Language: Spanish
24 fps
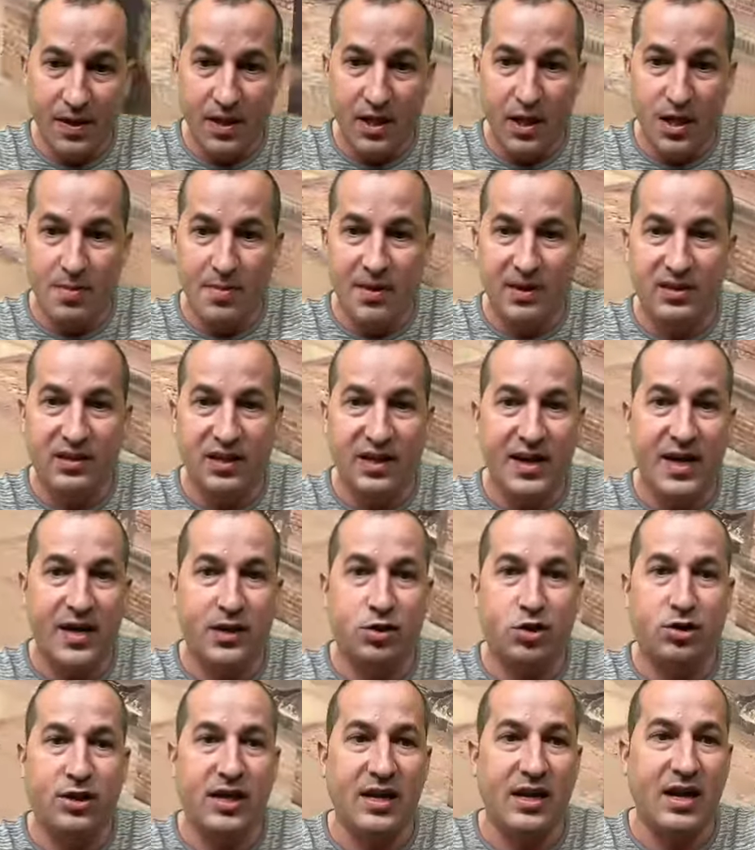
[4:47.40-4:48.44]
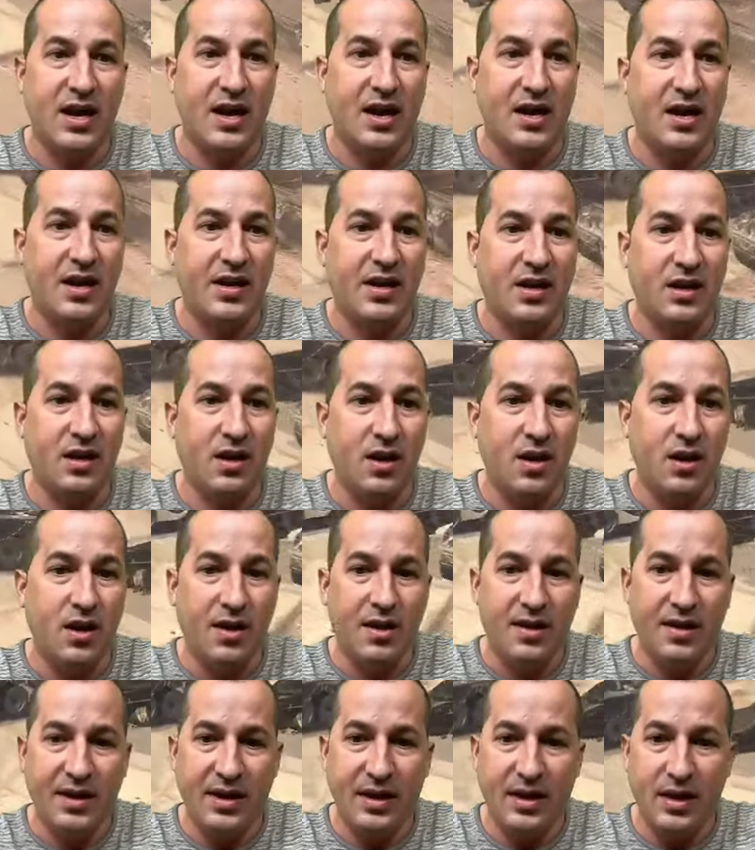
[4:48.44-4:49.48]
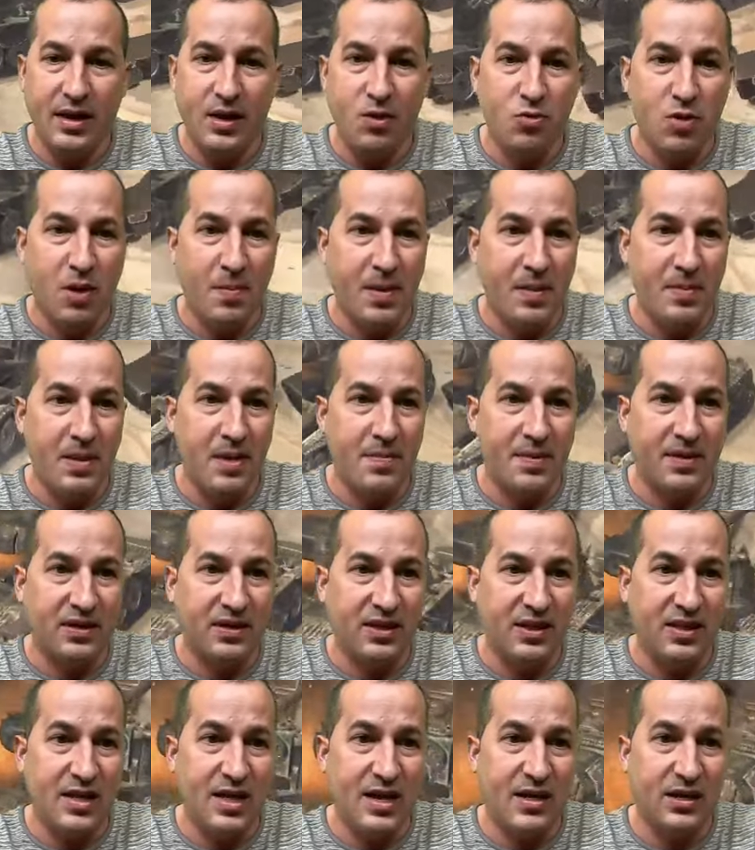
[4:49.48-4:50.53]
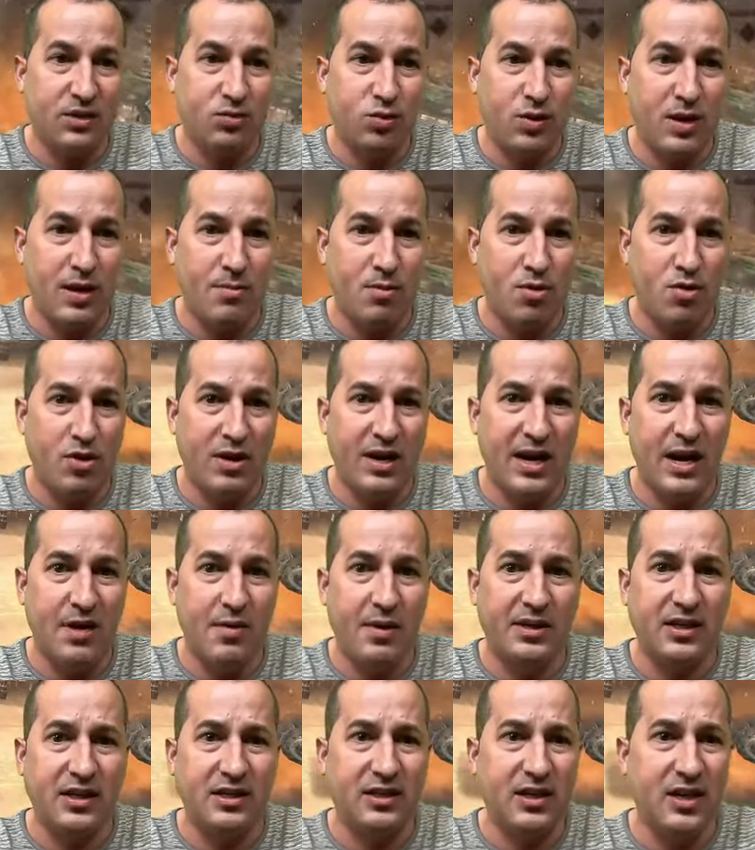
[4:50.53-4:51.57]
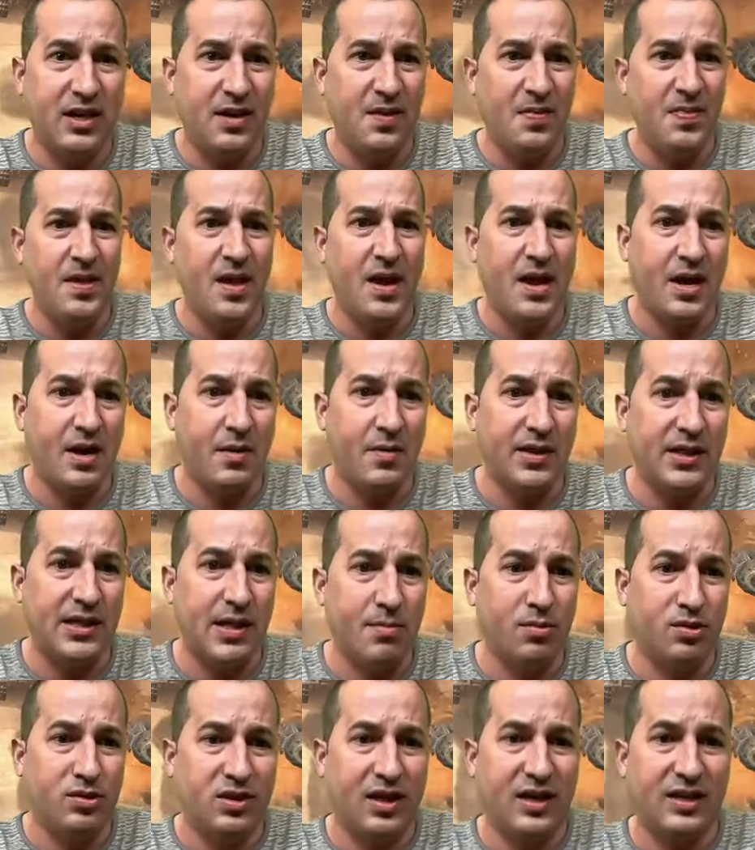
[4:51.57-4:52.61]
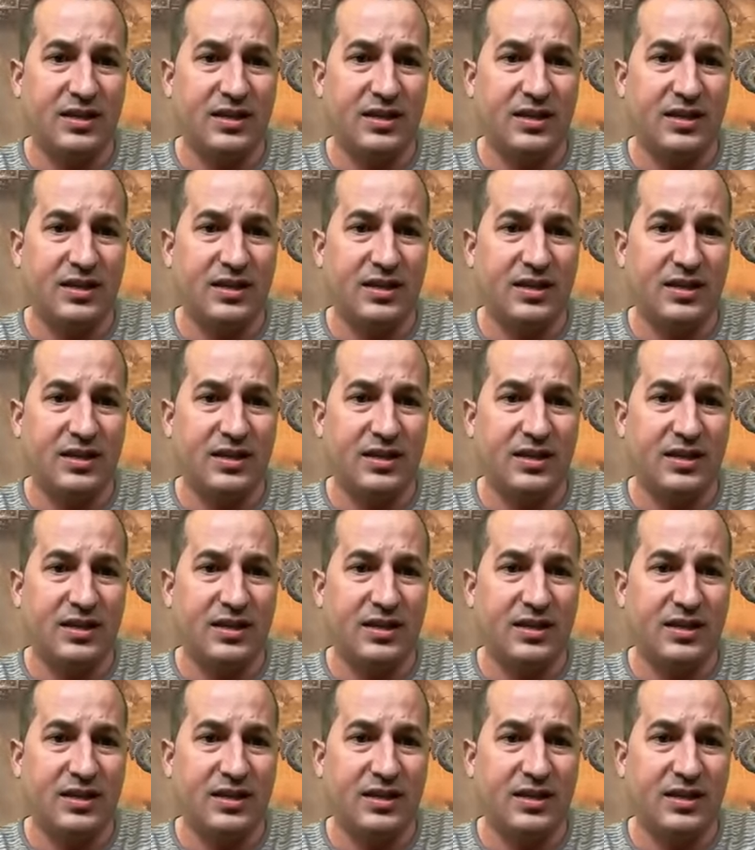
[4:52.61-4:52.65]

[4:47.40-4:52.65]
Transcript: y mantener estos tanques a raya. Y una primera partida, capturamos lo que es la base C, reventamos tres